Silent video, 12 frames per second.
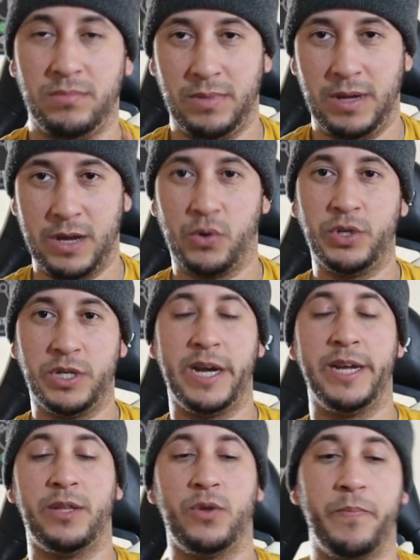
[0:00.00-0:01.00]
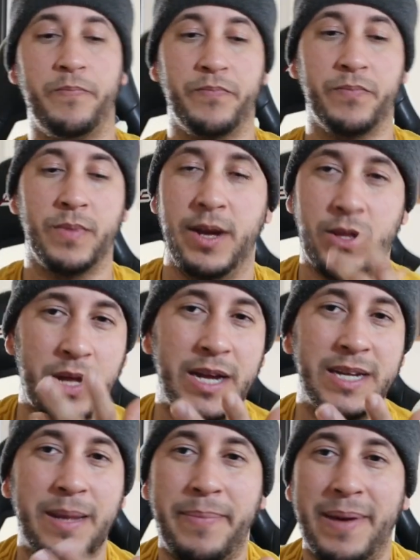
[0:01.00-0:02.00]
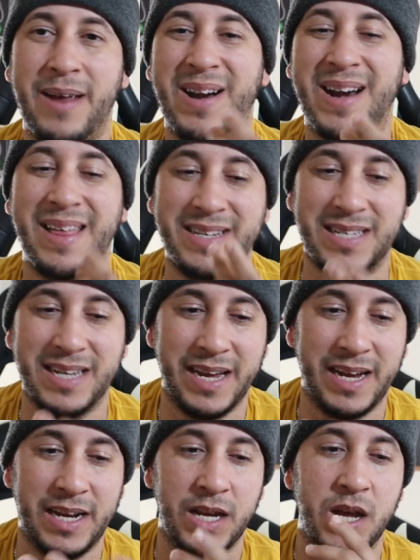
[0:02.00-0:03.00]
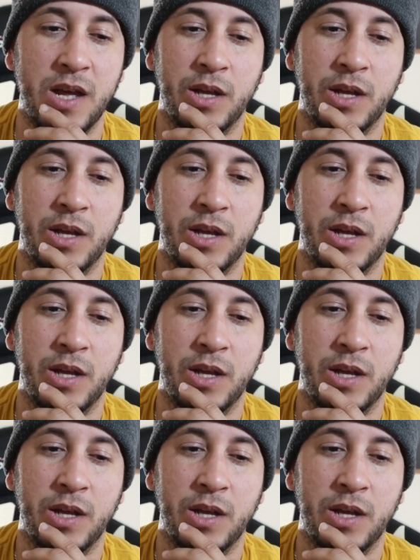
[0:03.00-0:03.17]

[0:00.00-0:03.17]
escuchen esto, esta, palabra la dice él.